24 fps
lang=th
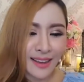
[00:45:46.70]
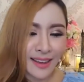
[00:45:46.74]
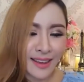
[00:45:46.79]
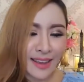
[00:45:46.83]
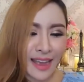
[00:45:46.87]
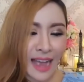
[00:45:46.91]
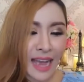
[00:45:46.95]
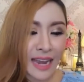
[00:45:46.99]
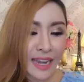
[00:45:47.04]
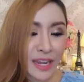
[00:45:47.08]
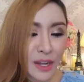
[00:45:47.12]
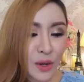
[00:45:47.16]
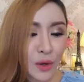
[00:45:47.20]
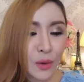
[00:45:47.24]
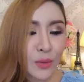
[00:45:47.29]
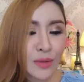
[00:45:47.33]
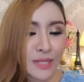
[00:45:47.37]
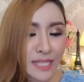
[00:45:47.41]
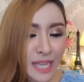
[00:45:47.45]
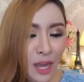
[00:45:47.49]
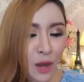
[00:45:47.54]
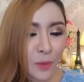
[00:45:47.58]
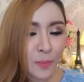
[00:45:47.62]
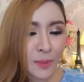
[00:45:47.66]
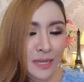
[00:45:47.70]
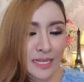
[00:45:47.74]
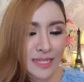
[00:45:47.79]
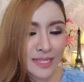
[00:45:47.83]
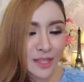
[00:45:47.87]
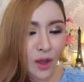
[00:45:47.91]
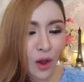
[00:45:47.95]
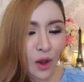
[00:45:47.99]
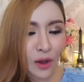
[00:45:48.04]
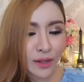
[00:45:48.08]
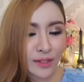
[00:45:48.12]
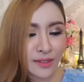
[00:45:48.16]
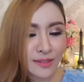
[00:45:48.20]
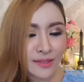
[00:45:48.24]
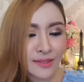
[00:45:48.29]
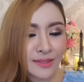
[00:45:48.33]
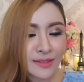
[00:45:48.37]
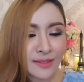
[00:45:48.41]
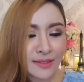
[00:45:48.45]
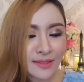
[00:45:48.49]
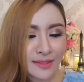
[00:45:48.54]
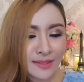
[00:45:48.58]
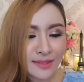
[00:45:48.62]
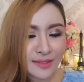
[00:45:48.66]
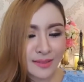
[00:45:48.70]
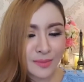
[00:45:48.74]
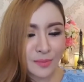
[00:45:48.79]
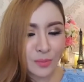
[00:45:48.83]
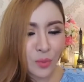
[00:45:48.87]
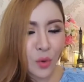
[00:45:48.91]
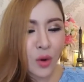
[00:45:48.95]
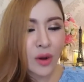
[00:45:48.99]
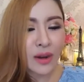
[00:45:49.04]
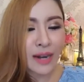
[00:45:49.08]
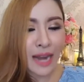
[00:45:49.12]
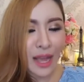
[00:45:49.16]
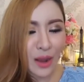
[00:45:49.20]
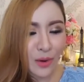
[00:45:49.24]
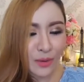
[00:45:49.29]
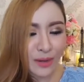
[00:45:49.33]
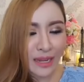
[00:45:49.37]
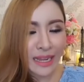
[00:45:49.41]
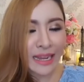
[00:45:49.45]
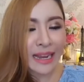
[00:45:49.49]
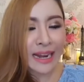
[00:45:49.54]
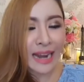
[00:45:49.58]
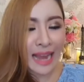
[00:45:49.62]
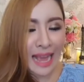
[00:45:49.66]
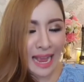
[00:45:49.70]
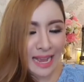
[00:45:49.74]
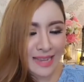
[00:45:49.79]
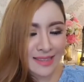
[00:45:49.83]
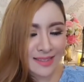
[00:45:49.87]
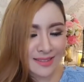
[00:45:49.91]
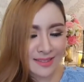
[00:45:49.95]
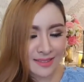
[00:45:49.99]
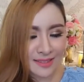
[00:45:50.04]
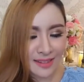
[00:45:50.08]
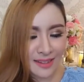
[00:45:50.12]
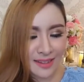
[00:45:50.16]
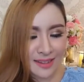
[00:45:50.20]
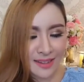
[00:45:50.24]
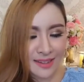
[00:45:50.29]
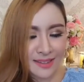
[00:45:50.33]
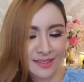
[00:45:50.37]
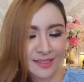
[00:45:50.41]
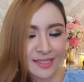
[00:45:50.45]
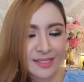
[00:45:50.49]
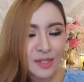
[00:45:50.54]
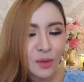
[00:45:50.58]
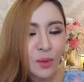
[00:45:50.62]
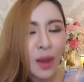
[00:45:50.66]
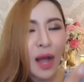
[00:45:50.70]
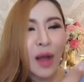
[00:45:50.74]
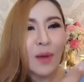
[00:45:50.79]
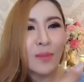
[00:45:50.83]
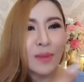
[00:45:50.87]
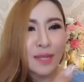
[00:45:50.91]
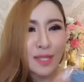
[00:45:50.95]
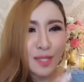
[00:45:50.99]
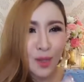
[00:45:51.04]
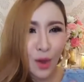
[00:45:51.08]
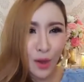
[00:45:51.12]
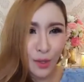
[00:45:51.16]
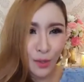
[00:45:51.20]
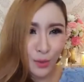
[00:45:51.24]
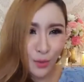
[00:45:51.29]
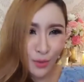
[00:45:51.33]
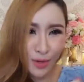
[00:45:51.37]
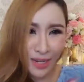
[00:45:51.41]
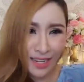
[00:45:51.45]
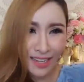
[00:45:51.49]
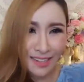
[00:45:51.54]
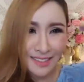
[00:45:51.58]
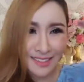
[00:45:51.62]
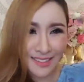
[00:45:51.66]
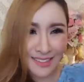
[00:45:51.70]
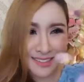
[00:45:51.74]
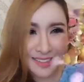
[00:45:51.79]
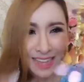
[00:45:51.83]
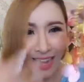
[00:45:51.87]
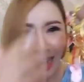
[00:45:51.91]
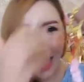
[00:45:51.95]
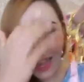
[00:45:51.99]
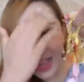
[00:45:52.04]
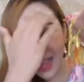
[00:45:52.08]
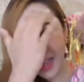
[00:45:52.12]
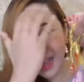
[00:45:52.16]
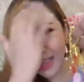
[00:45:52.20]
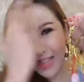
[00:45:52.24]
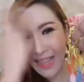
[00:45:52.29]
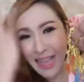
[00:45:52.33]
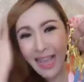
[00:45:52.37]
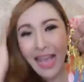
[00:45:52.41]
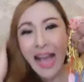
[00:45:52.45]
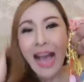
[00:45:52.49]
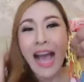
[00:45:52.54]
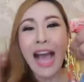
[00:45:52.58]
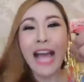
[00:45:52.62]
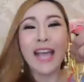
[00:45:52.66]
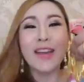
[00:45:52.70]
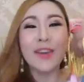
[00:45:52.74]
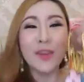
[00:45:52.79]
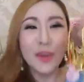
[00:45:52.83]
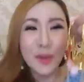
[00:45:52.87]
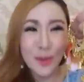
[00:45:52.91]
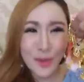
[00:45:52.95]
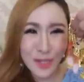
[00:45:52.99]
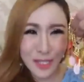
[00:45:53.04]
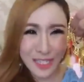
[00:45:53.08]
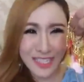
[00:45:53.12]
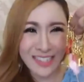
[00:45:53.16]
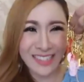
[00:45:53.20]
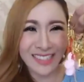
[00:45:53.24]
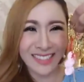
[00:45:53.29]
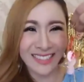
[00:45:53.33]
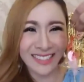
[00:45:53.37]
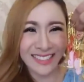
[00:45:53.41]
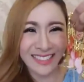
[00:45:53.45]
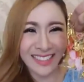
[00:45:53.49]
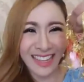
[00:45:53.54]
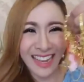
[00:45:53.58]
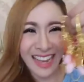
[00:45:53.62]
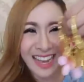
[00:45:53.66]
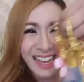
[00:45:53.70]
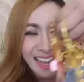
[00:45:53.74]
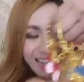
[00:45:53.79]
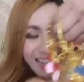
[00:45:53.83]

อันนี้ครูจะเอาไปสอนพวกเราในคลาสถือว่าเอามาสอนตรงนี้เลยอ่าให้รู้สึกอ่า